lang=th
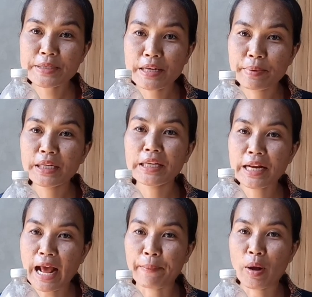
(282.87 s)
FC เพื่อน
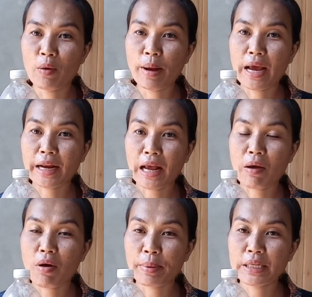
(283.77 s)
ที่ถามเข้ามานะ
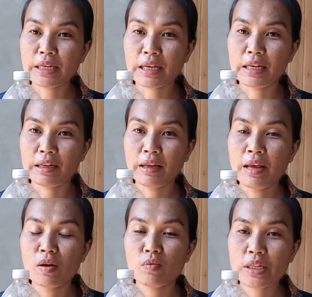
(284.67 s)
คะ ว่าเพื่อนอยากเห็น
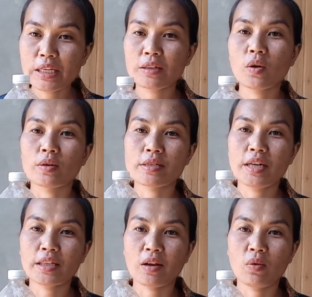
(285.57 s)
วิธีต่อ
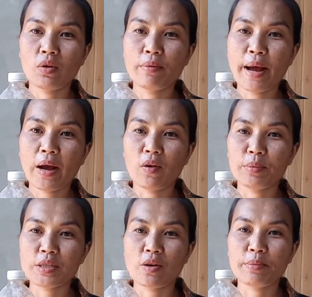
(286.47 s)
เชื่อแต่คูเดอร์มาขอ
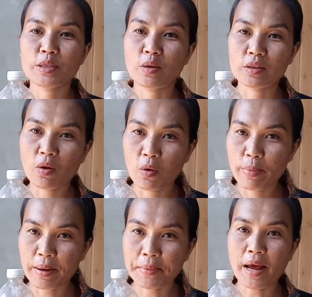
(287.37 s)
งแม่จอยแม่จอยต่อ
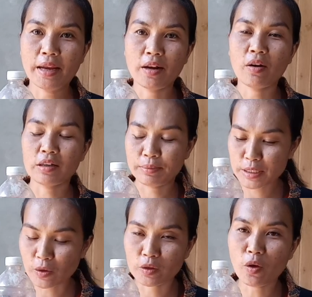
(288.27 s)
แบบดัดอีนนอง
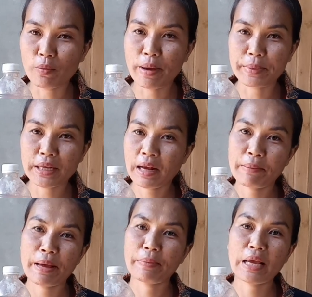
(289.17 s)
แม่จอยต่อแบบนี้นะ
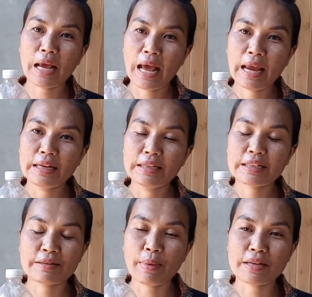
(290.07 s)
คะ แบบง่ายๆ เล
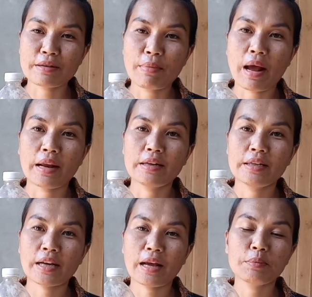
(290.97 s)
ยสบายๆเล
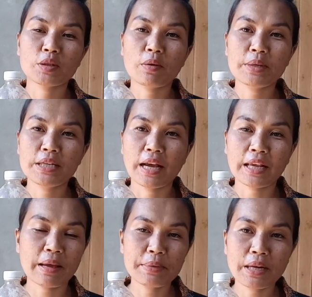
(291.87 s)
ยนะคะบ่ต้องมีอ
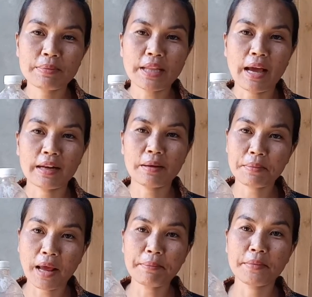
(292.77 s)
ย่างแค่มีน้ำตาล
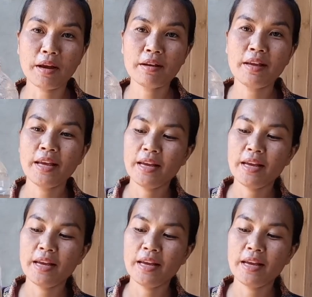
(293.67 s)
กับน้ำเนาะ